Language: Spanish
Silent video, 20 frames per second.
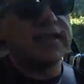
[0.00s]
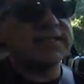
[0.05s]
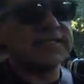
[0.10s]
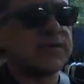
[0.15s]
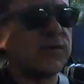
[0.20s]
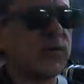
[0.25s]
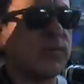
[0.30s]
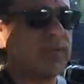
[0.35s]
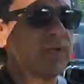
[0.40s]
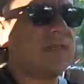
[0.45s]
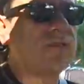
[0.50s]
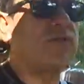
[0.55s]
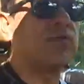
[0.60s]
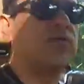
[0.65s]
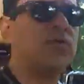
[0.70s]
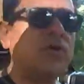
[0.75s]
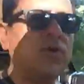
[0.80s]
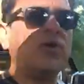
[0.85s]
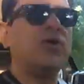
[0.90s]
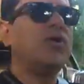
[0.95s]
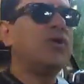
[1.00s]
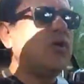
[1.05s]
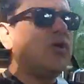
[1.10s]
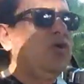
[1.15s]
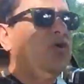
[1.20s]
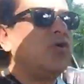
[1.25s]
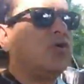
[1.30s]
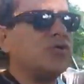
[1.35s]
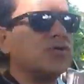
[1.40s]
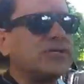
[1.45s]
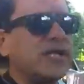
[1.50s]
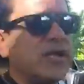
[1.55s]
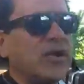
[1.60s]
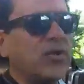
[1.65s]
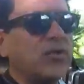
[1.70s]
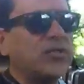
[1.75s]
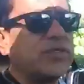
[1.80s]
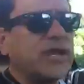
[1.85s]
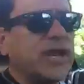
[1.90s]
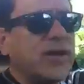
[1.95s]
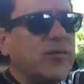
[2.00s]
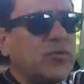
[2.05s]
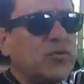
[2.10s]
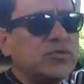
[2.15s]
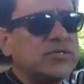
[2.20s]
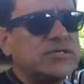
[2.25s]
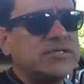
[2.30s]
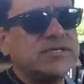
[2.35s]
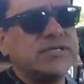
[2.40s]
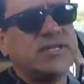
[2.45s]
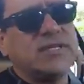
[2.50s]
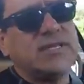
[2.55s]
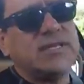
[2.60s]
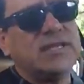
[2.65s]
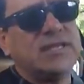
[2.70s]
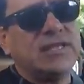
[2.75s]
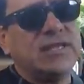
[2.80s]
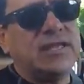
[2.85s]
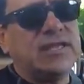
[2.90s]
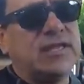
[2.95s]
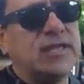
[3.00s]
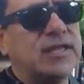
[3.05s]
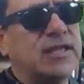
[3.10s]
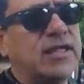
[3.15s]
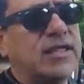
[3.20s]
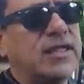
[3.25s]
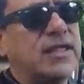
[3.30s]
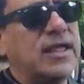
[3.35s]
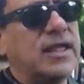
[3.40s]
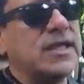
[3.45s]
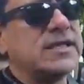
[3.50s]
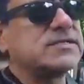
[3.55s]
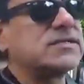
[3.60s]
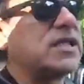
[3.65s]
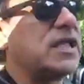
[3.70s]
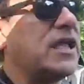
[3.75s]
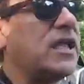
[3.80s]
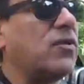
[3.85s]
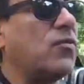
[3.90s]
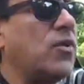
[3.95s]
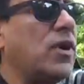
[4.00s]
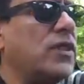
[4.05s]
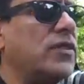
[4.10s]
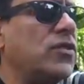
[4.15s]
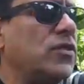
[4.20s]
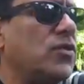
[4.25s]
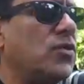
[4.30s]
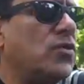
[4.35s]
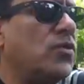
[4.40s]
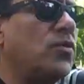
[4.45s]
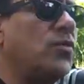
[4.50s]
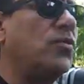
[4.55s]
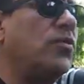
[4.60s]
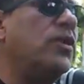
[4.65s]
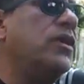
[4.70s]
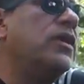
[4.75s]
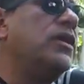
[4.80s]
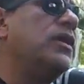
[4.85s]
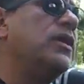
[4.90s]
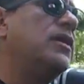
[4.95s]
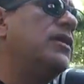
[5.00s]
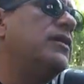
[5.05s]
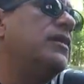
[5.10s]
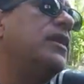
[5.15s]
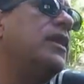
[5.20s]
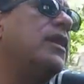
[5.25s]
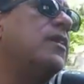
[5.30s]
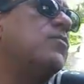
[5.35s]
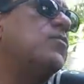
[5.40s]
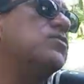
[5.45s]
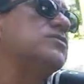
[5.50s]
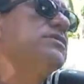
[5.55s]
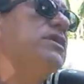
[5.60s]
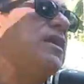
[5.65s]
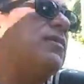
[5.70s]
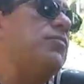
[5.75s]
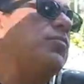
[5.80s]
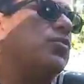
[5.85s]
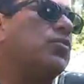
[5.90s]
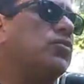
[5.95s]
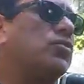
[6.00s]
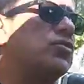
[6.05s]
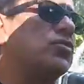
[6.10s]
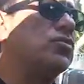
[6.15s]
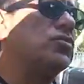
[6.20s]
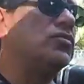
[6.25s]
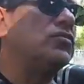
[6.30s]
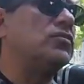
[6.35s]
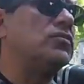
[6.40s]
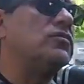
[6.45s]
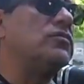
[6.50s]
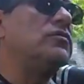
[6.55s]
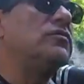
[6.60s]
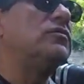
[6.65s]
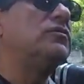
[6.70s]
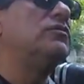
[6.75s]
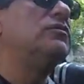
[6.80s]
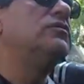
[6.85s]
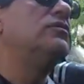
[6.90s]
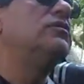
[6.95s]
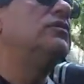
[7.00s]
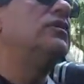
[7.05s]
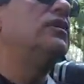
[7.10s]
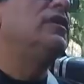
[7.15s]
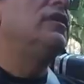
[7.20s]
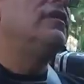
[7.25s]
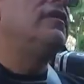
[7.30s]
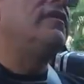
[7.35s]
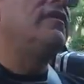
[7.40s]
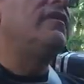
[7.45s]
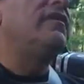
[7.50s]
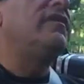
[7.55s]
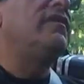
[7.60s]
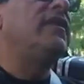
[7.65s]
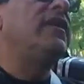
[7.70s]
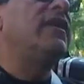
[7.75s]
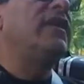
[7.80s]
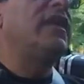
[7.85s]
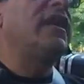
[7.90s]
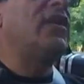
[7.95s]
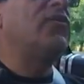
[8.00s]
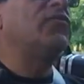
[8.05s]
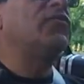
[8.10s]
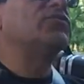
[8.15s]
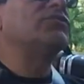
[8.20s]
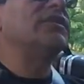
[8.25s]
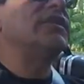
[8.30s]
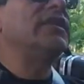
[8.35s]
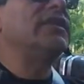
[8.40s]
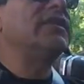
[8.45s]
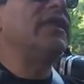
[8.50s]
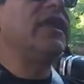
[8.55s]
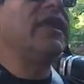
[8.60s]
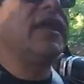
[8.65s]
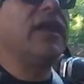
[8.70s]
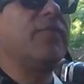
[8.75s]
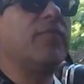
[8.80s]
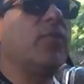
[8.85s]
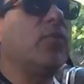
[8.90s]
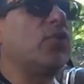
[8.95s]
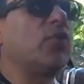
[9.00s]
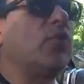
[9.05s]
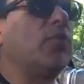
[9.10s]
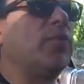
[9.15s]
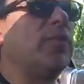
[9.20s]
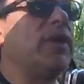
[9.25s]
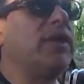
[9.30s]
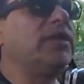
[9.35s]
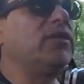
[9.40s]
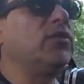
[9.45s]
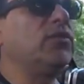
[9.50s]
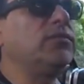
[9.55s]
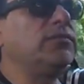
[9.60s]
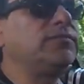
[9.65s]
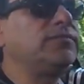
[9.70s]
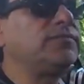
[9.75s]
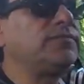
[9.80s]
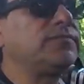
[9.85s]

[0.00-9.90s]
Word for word: en este momento nos encontramos y es que cuando lleguemos al punto de que el auto se detenga por completo,